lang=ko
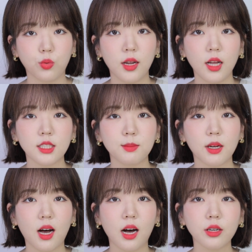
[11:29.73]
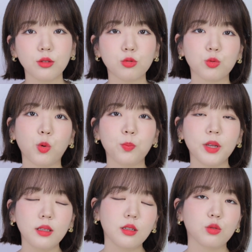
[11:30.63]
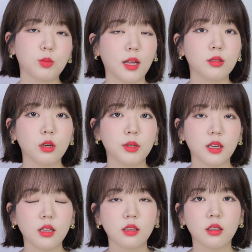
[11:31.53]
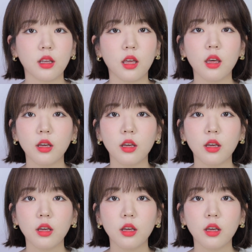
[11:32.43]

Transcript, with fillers: 하지만 가격이 조금 높다는 게 좀 단점이긴 했는데